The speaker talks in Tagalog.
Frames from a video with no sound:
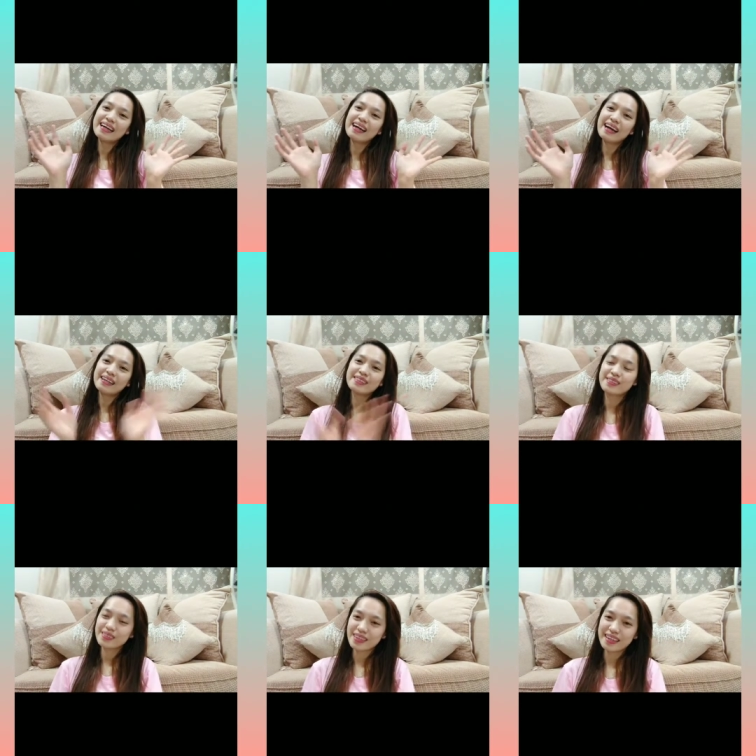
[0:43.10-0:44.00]
guys!
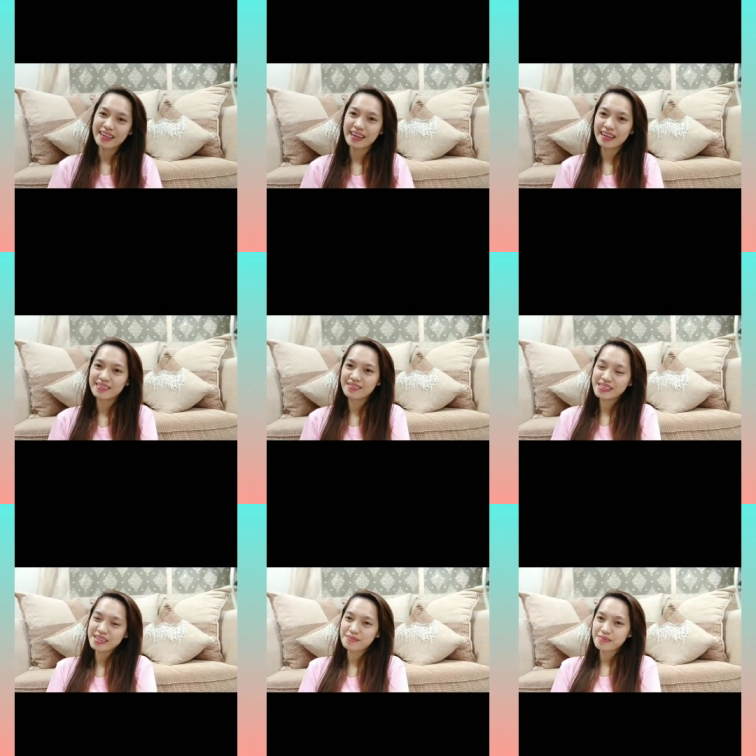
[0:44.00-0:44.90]
So, ayan.
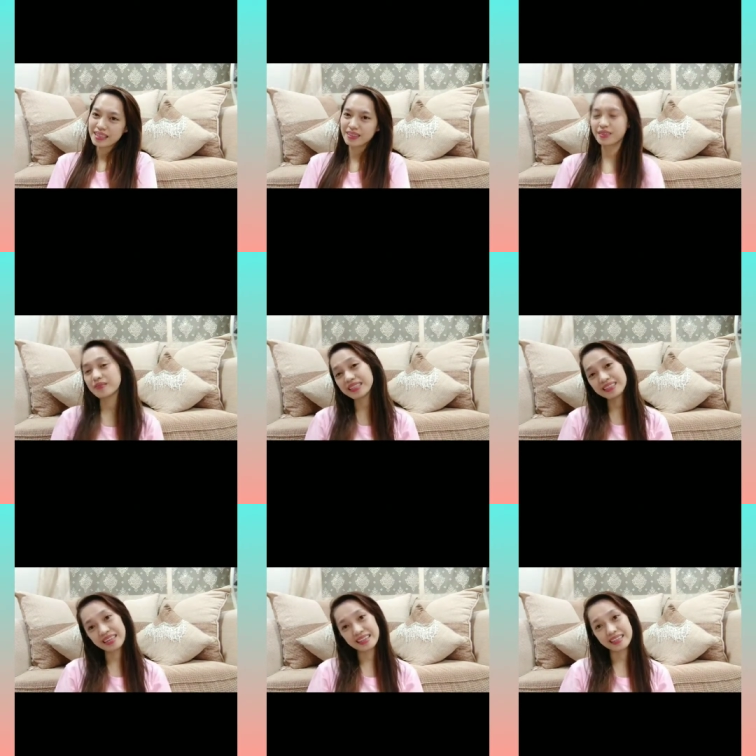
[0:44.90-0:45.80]
Welcome back to my
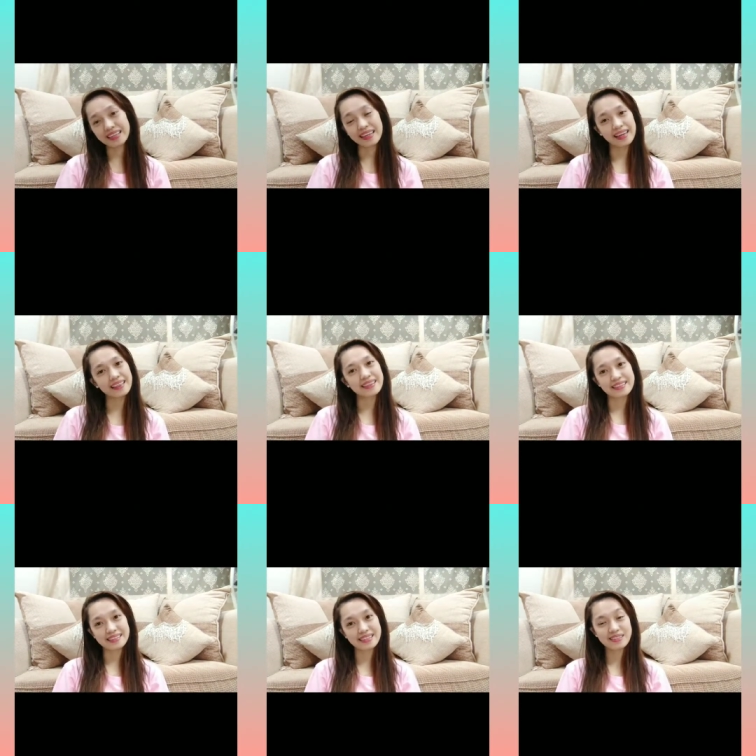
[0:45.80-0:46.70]
channel. And
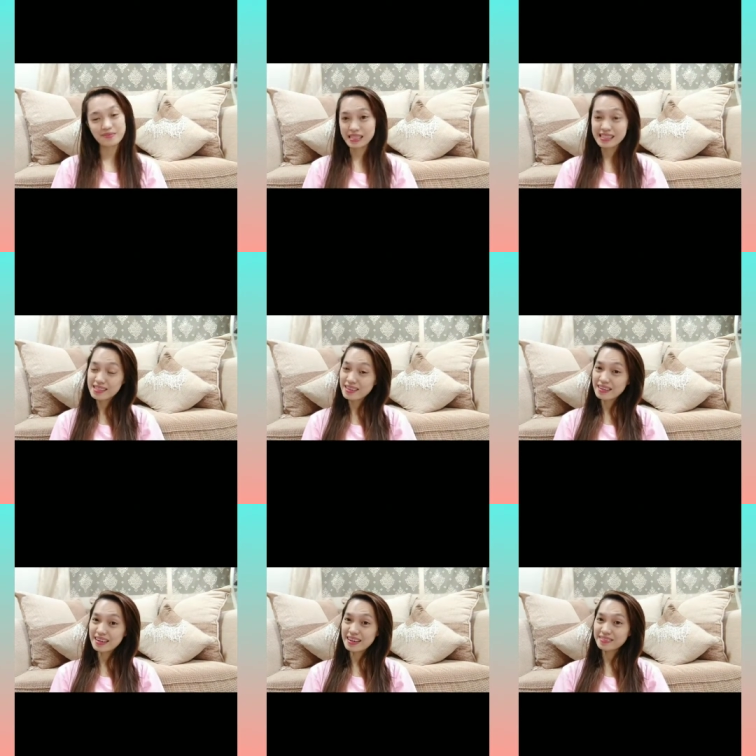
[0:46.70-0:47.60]
this is Miss
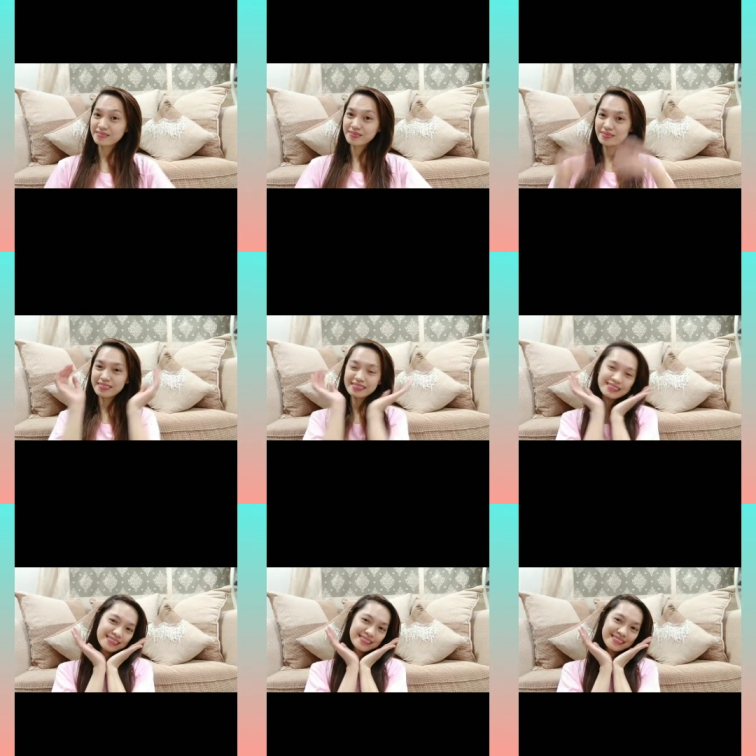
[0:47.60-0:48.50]
Sarah.
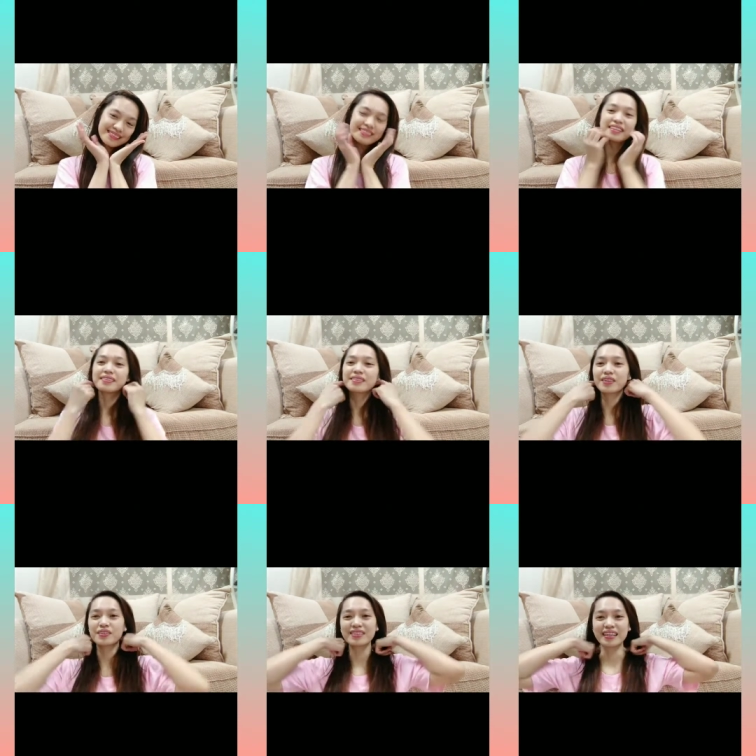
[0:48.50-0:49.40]

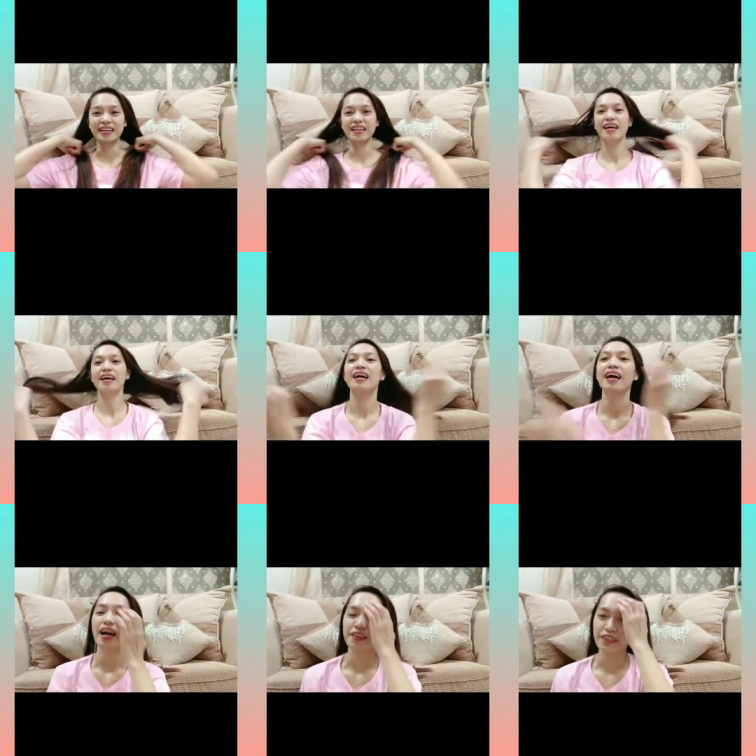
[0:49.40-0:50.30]
So, yan.
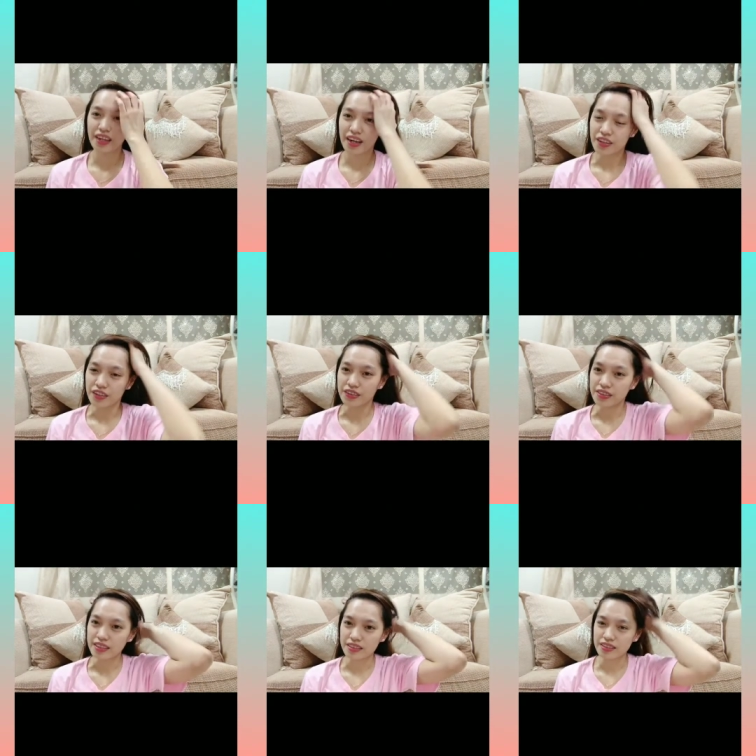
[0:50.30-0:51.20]
Ano na ngayon?
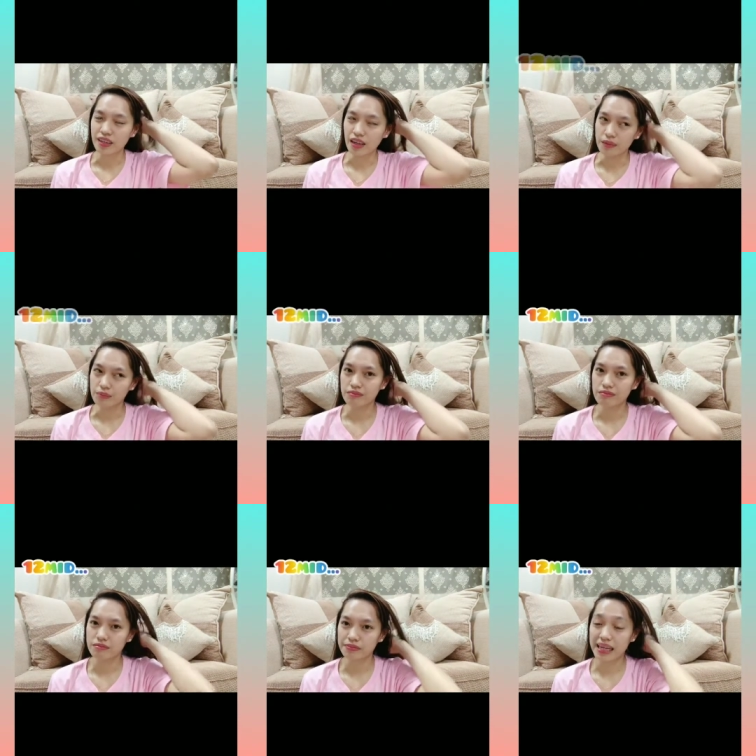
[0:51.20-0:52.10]
It's um,
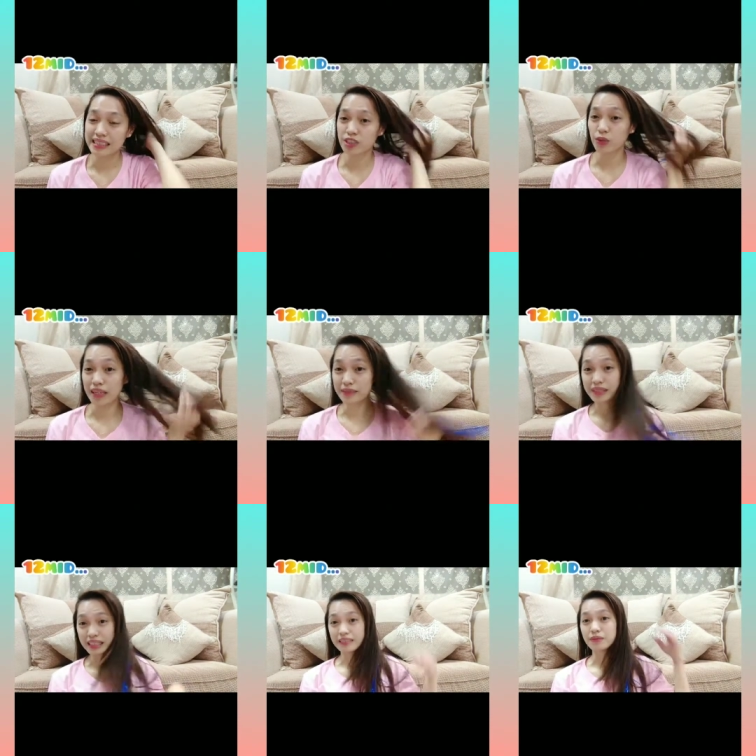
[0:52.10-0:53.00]
past
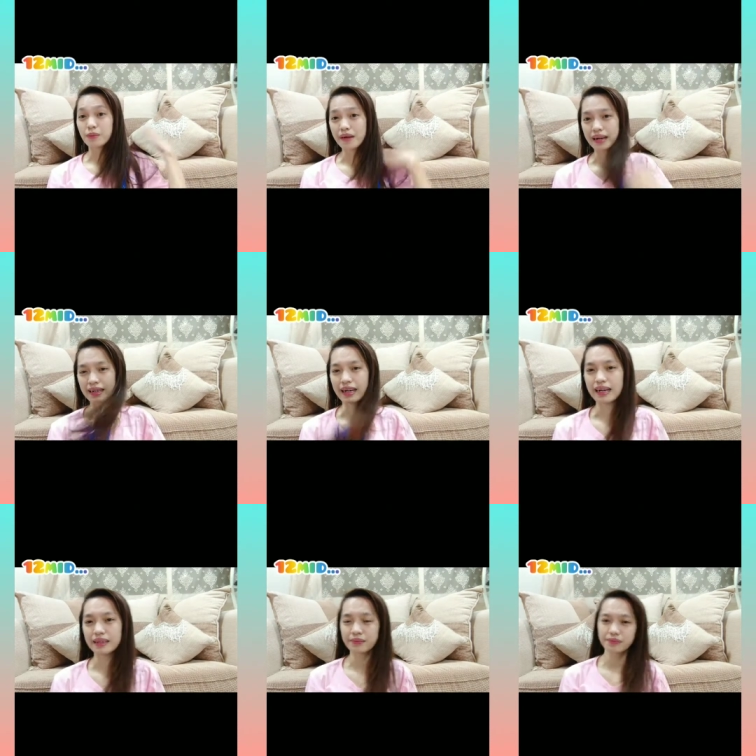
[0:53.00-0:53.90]
12 ng
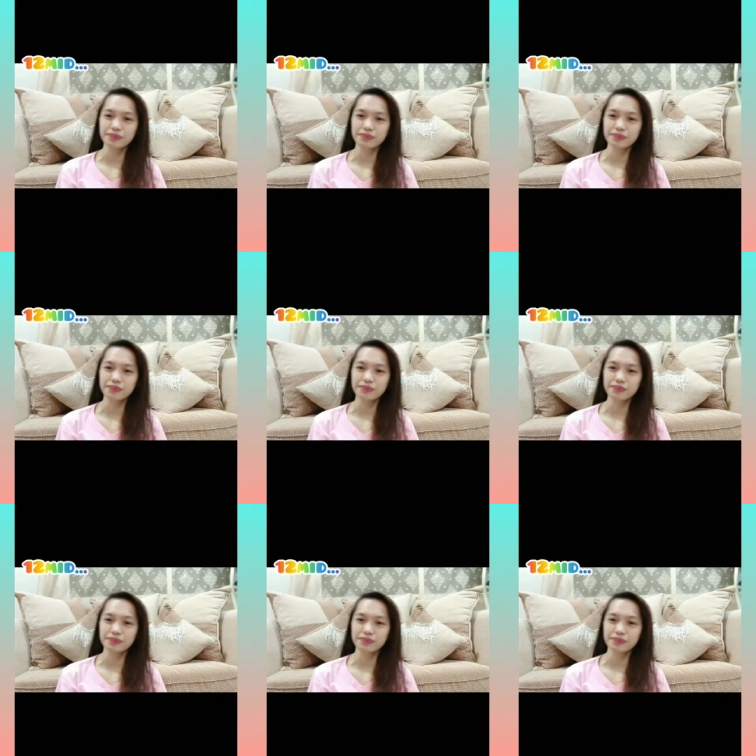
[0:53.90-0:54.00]
umaga.